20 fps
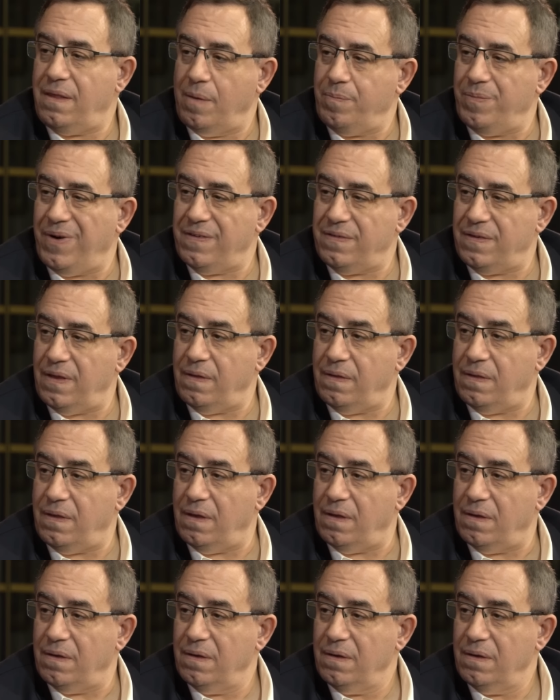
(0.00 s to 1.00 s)
estar
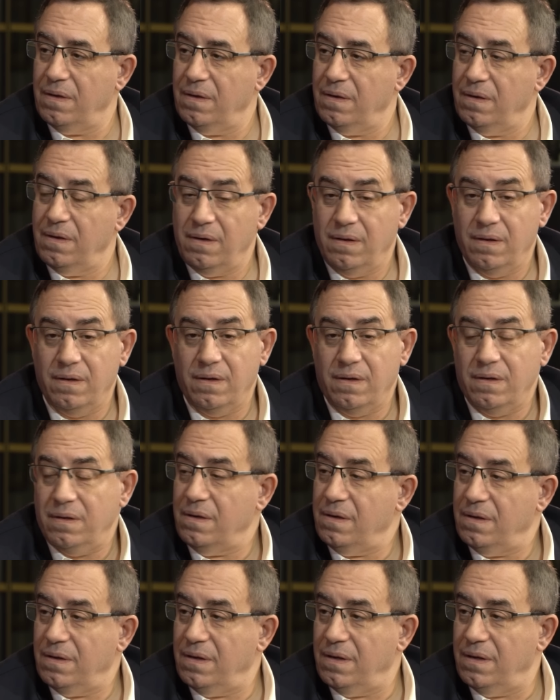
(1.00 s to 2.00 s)
presente.
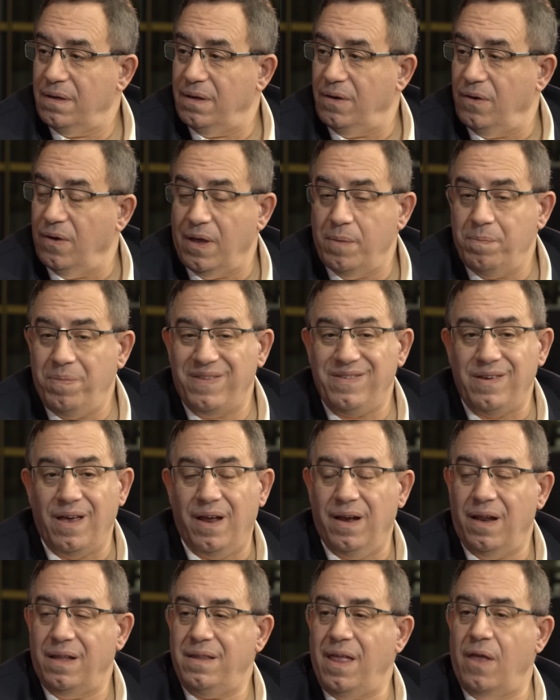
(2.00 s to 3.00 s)
Lo que pasa
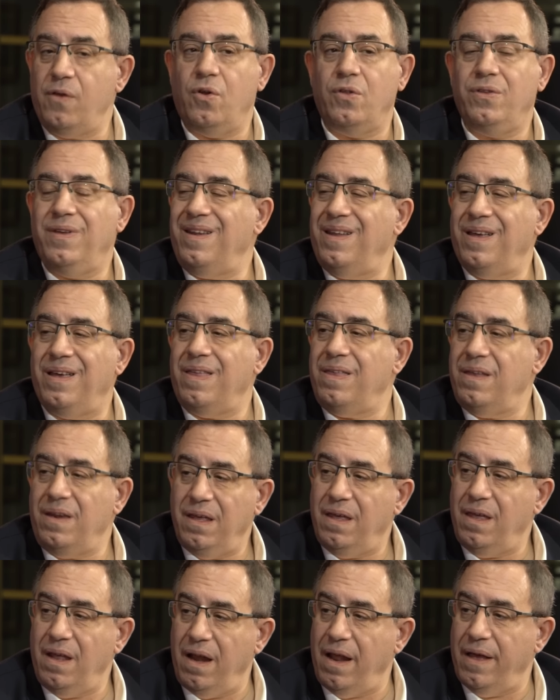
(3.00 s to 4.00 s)
es que el Estado no tiene que
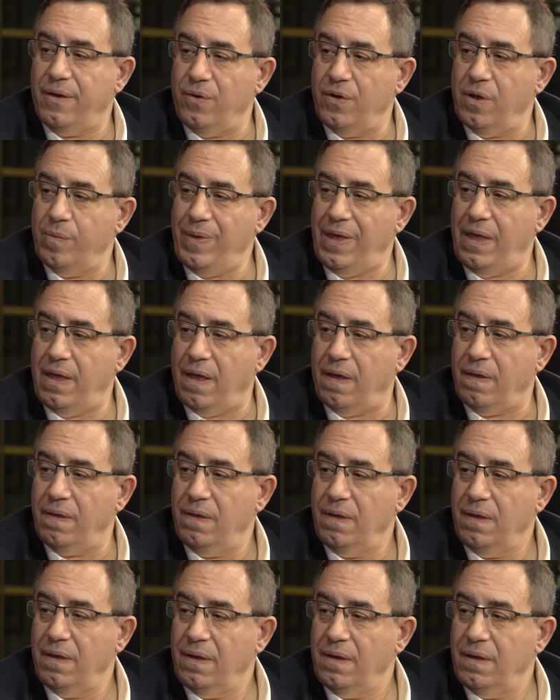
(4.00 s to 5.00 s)
dirigir la economía,
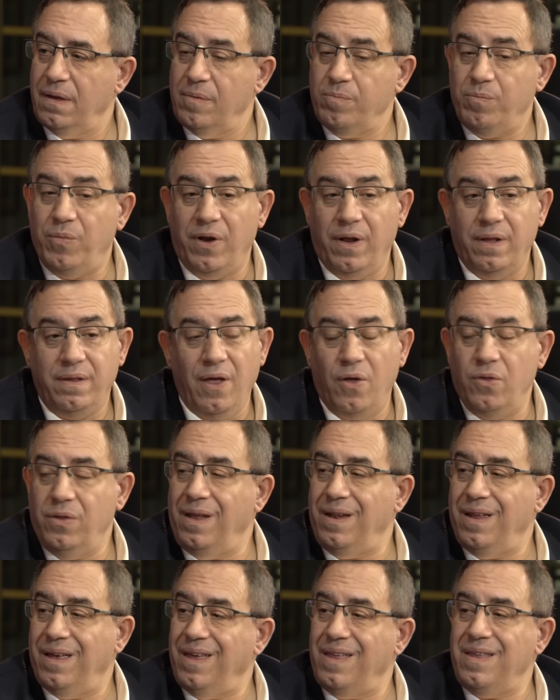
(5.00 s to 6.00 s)
pero el Estado
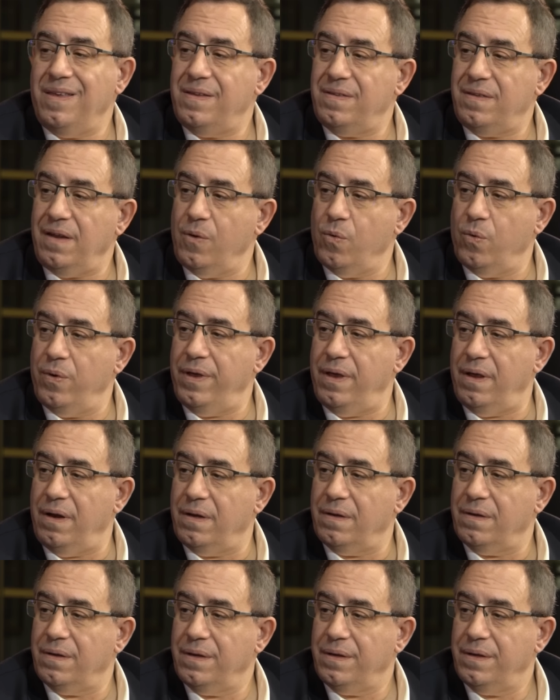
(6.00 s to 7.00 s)
tiene que
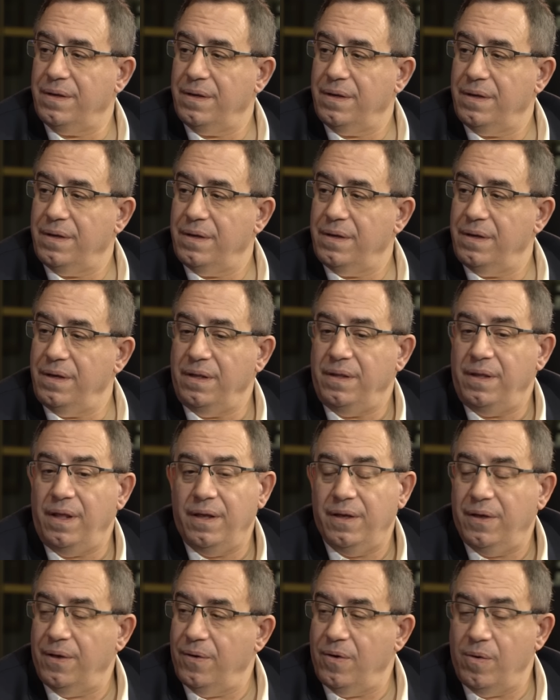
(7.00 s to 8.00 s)
distribuir y
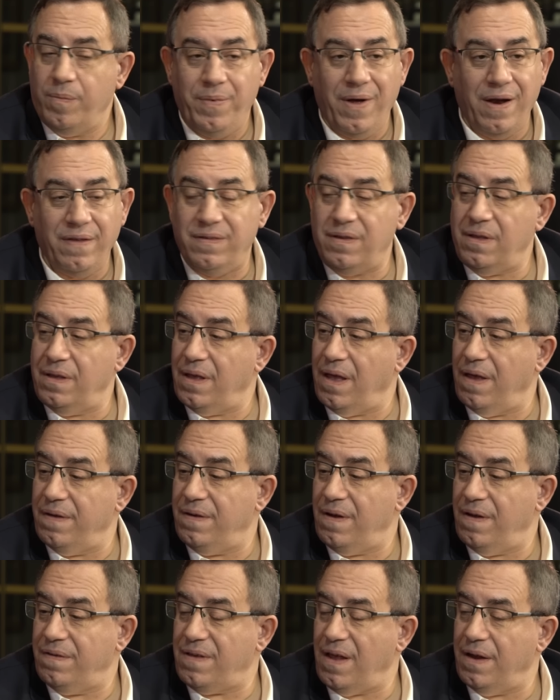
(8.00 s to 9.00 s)
tiene que ocuparse.
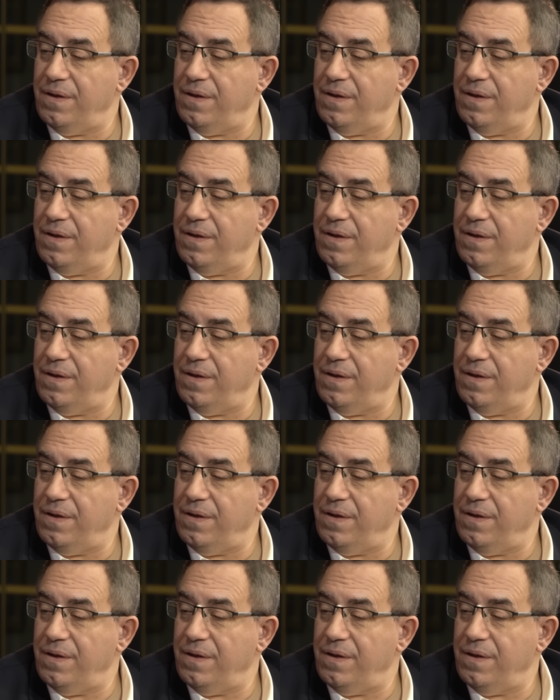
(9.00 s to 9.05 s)
Ayer